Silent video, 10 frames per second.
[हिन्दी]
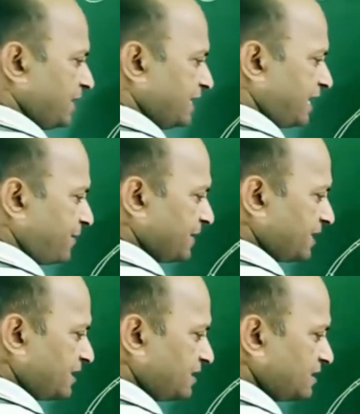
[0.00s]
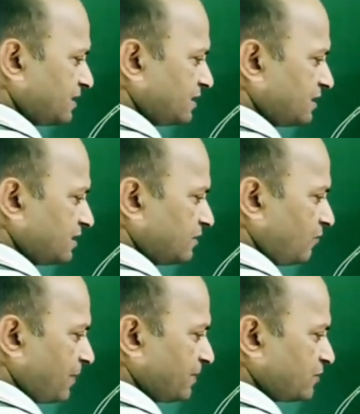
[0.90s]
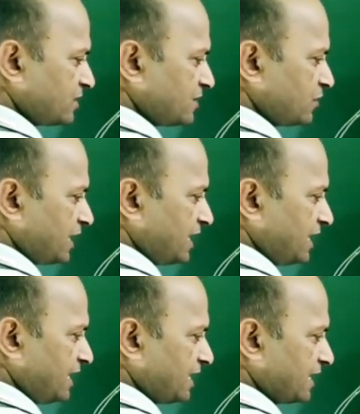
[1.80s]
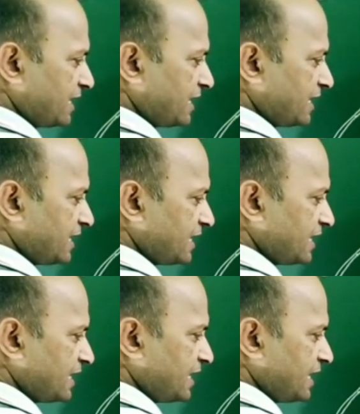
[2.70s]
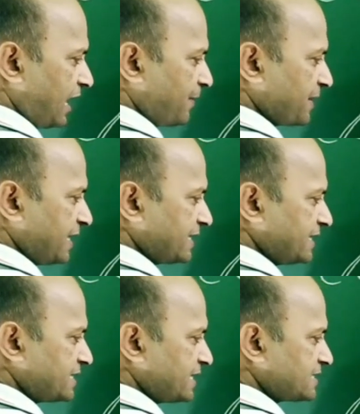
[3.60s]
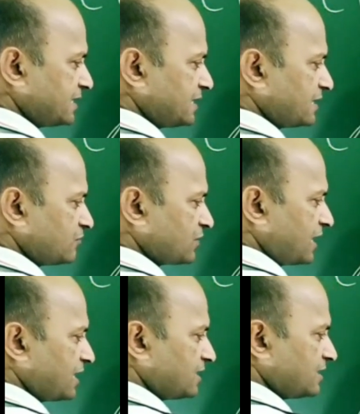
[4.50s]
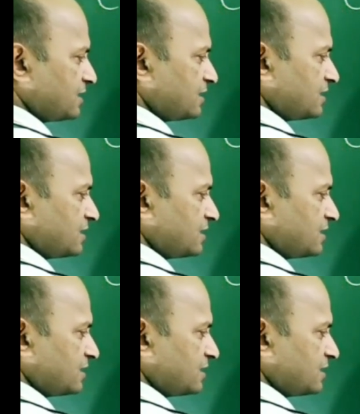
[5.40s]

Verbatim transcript: वाला पहले यहां पे था वाई भी जो चेंज हो रहा है आपके एंगल चेंज करने के अनुसार